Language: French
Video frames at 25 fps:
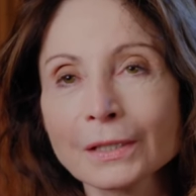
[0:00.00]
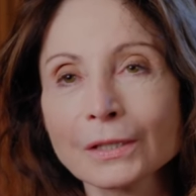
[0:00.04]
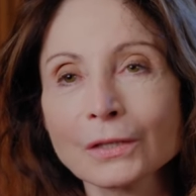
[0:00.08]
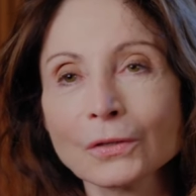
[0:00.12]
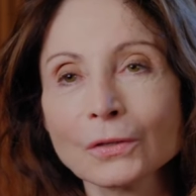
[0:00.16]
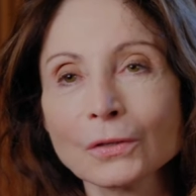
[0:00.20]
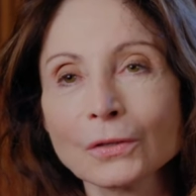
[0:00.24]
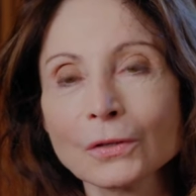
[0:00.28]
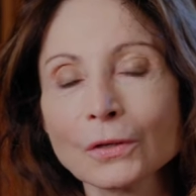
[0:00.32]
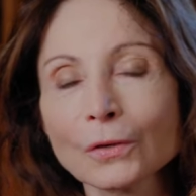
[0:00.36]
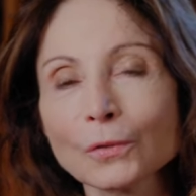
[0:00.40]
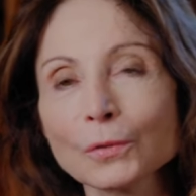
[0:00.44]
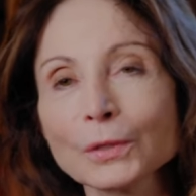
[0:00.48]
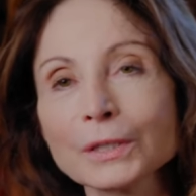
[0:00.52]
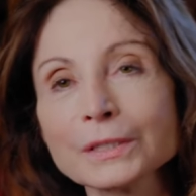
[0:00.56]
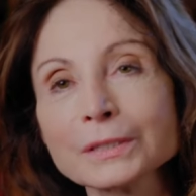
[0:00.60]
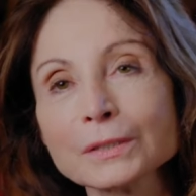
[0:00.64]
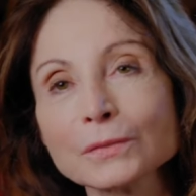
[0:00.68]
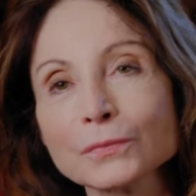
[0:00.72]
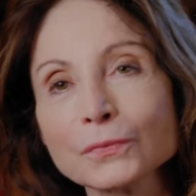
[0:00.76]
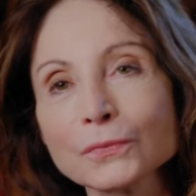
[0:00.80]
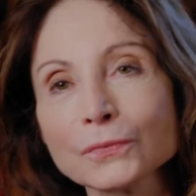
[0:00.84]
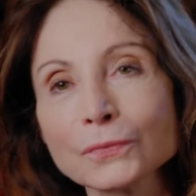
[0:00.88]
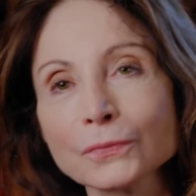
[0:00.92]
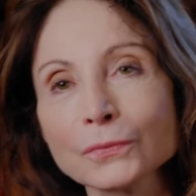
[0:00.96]
la
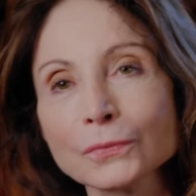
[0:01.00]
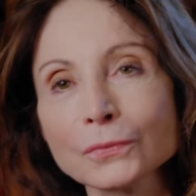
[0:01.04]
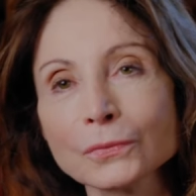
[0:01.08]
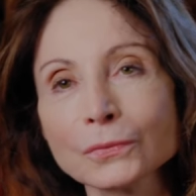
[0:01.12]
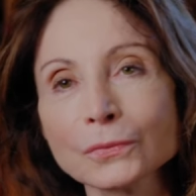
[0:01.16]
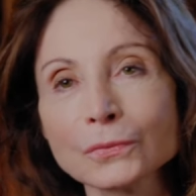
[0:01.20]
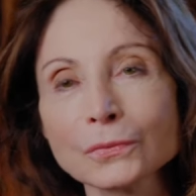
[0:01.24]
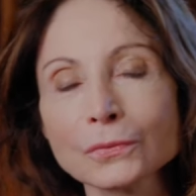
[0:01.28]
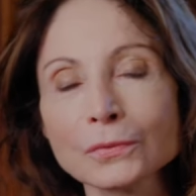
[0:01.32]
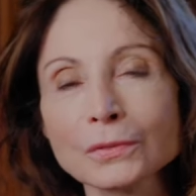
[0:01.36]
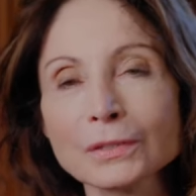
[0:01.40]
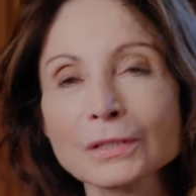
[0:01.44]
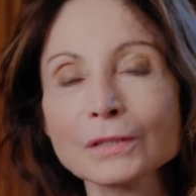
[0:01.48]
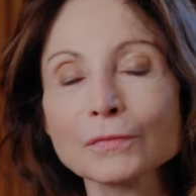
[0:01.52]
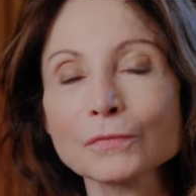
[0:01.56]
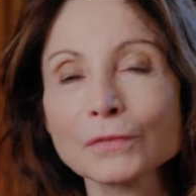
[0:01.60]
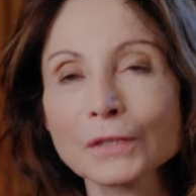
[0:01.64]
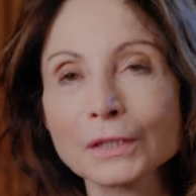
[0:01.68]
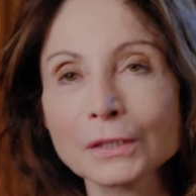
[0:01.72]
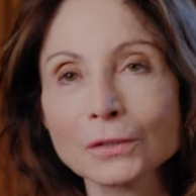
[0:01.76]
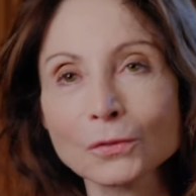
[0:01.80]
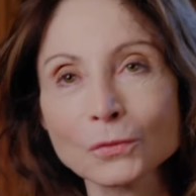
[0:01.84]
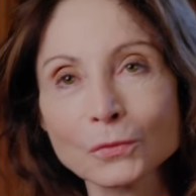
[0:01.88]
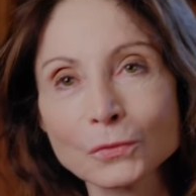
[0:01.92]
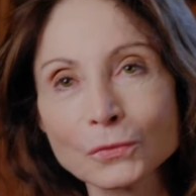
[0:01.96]
relative euh,
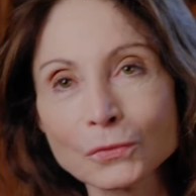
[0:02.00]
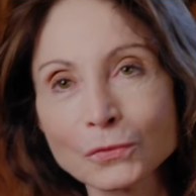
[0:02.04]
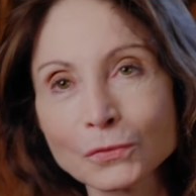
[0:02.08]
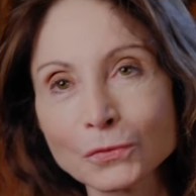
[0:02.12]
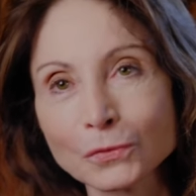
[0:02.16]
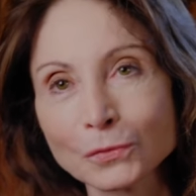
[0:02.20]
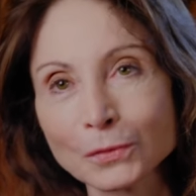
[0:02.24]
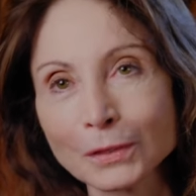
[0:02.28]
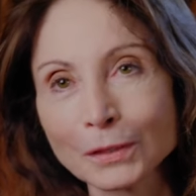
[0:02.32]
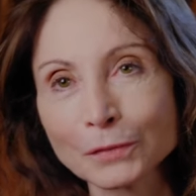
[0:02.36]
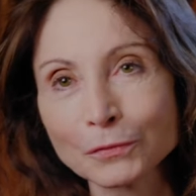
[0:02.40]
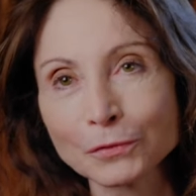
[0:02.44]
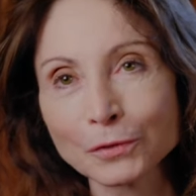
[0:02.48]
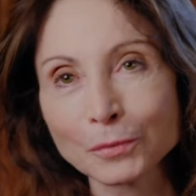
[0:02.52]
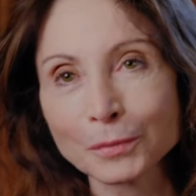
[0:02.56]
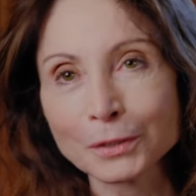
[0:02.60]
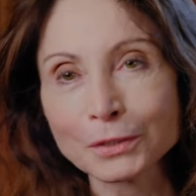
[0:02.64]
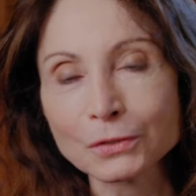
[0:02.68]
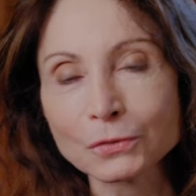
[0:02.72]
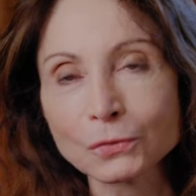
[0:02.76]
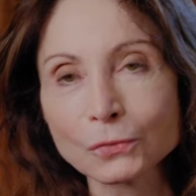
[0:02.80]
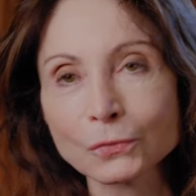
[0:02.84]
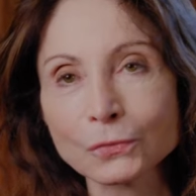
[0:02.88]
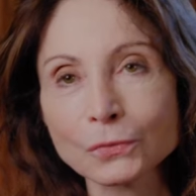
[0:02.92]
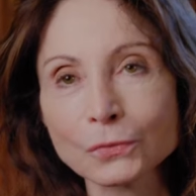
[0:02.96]
défaillance de la
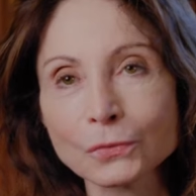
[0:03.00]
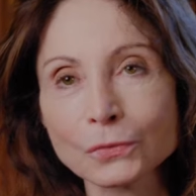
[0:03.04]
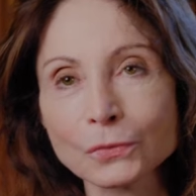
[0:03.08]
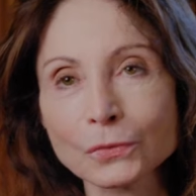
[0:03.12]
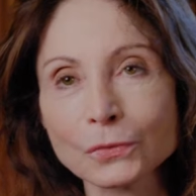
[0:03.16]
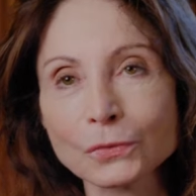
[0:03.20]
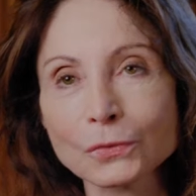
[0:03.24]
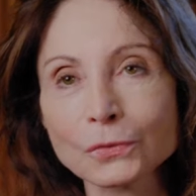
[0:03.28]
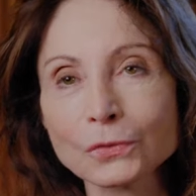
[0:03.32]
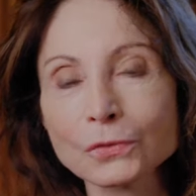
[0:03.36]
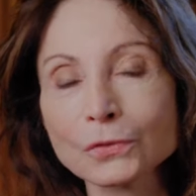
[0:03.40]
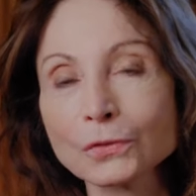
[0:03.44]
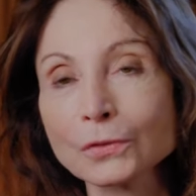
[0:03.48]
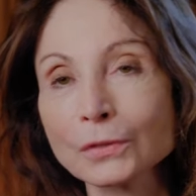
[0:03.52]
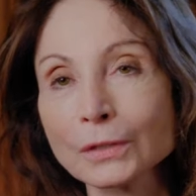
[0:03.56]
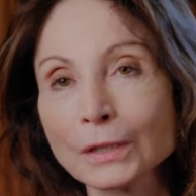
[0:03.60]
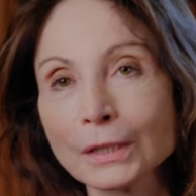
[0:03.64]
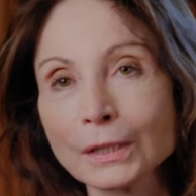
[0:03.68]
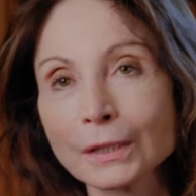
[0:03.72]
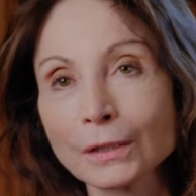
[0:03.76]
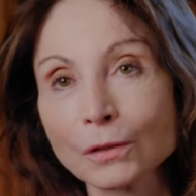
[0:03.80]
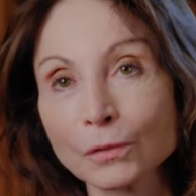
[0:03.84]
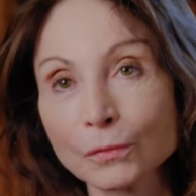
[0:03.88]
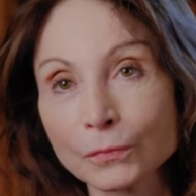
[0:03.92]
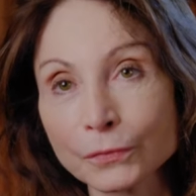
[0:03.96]
formation
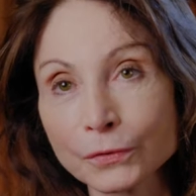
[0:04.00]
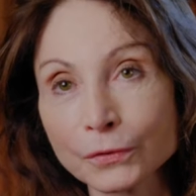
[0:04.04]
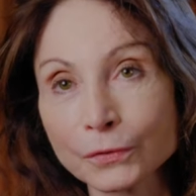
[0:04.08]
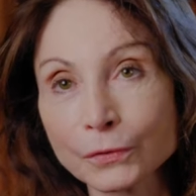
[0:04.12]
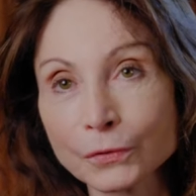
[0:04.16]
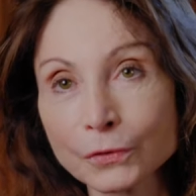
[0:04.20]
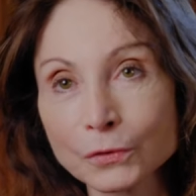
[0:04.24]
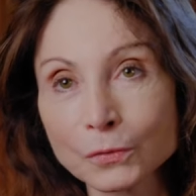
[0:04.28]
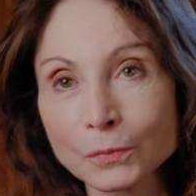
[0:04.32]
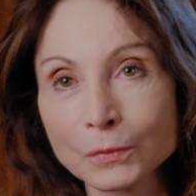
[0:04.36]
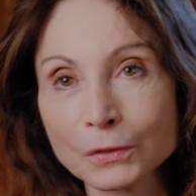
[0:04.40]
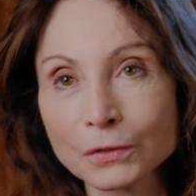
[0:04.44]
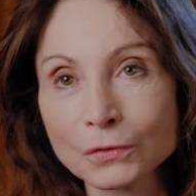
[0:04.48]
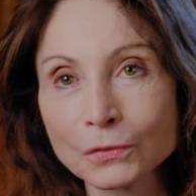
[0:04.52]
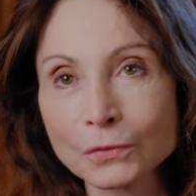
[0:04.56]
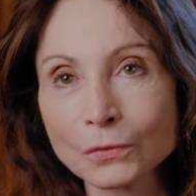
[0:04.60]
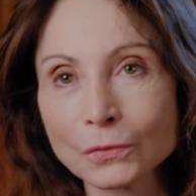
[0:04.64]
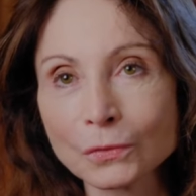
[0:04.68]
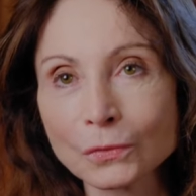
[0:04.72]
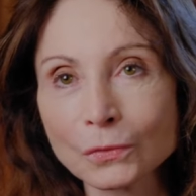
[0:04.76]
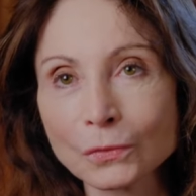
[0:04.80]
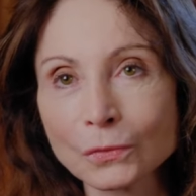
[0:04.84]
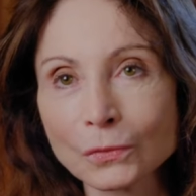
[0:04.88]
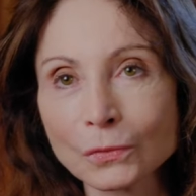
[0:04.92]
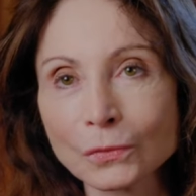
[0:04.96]
scolaire en France, puisque
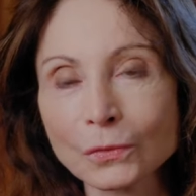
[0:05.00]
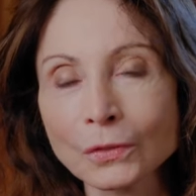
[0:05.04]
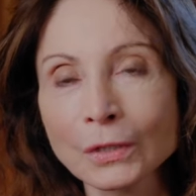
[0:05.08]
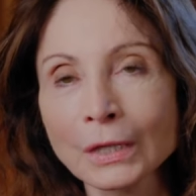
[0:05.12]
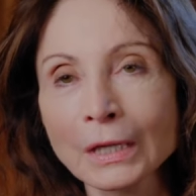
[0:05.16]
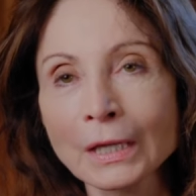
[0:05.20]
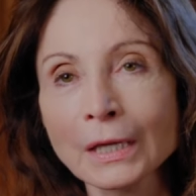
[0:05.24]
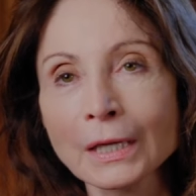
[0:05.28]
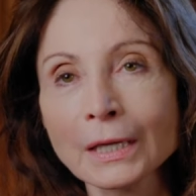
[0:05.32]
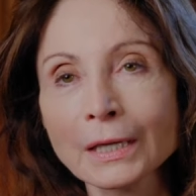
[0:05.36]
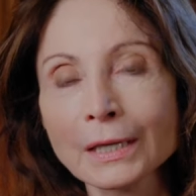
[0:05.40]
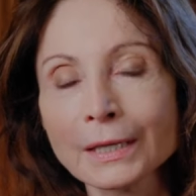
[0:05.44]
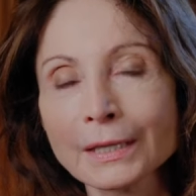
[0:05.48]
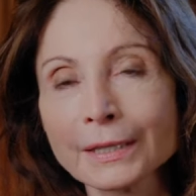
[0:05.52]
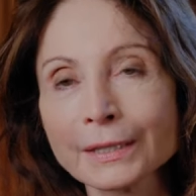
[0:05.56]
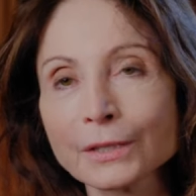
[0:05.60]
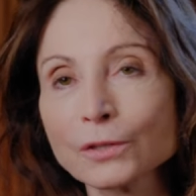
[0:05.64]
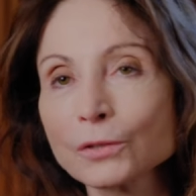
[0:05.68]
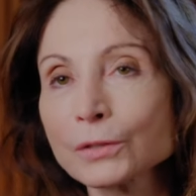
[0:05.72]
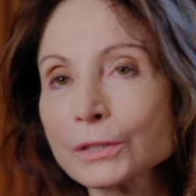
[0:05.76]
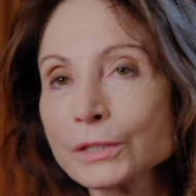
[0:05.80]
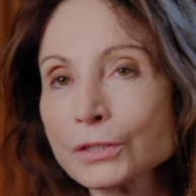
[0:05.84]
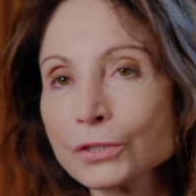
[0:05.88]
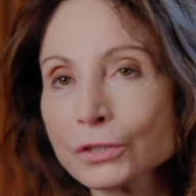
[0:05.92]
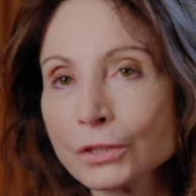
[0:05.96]
les
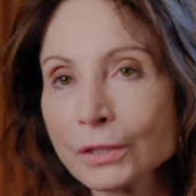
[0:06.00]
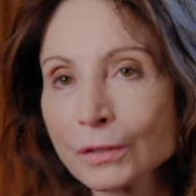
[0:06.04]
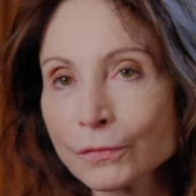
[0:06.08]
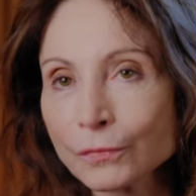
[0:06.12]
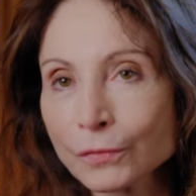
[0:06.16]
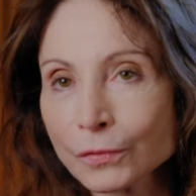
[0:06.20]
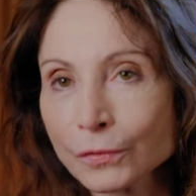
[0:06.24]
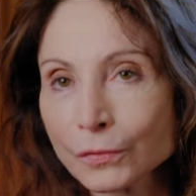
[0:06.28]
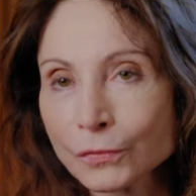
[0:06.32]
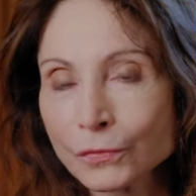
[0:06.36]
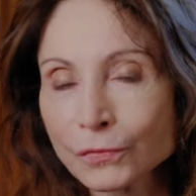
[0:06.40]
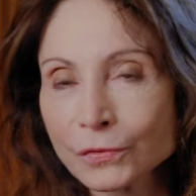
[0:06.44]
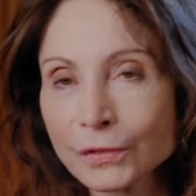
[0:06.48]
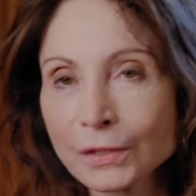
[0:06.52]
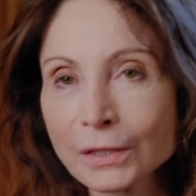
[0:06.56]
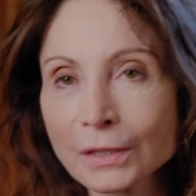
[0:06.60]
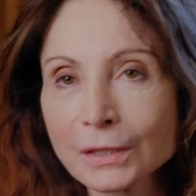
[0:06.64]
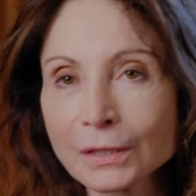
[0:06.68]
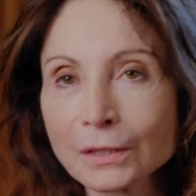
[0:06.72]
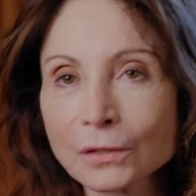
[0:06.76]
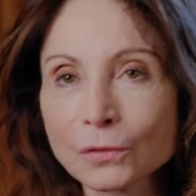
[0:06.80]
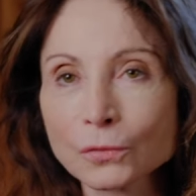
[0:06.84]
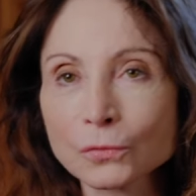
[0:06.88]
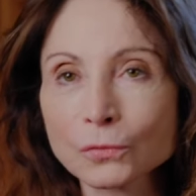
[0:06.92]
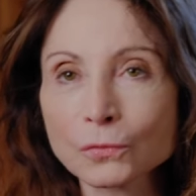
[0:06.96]
collégiens
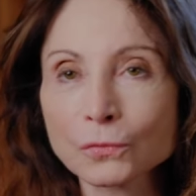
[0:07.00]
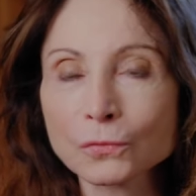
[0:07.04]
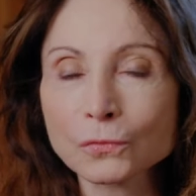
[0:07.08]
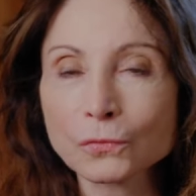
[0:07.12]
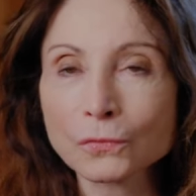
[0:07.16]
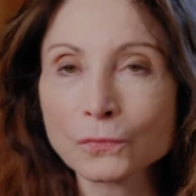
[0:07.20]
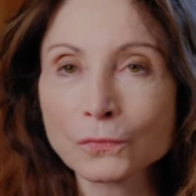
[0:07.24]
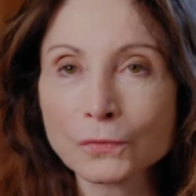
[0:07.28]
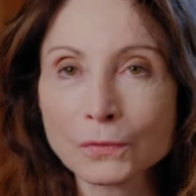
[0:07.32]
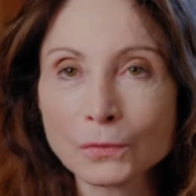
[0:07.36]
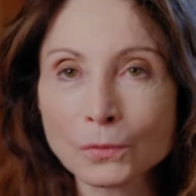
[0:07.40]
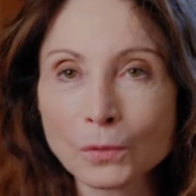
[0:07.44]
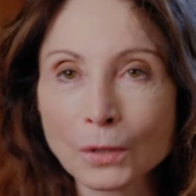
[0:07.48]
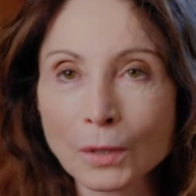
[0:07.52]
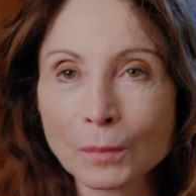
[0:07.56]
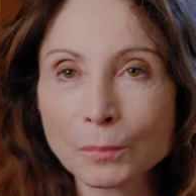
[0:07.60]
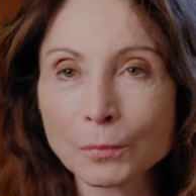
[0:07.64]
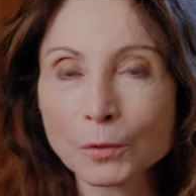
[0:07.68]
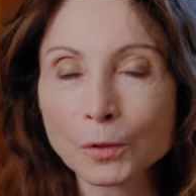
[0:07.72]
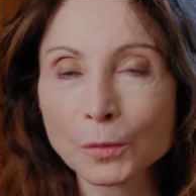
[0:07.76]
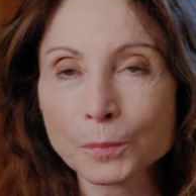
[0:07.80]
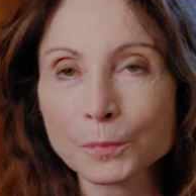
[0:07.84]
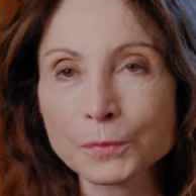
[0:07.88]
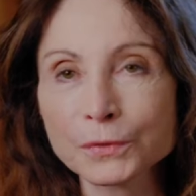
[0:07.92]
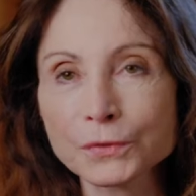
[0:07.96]
français, quand on se fie au
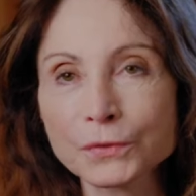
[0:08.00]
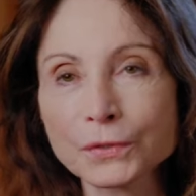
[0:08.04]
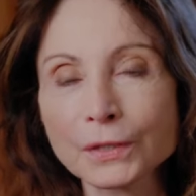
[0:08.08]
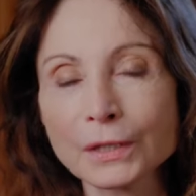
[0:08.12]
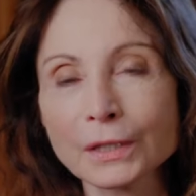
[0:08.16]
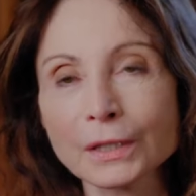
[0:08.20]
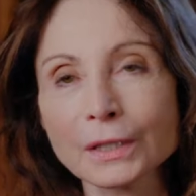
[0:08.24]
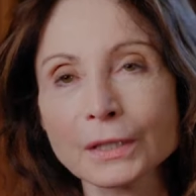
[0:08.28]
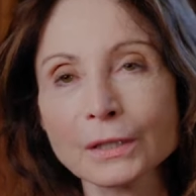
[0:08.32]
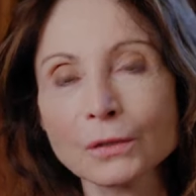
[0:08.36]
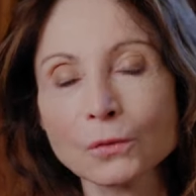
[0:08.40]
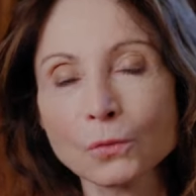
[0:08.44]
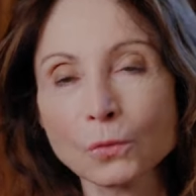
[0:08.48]
rapport PISA,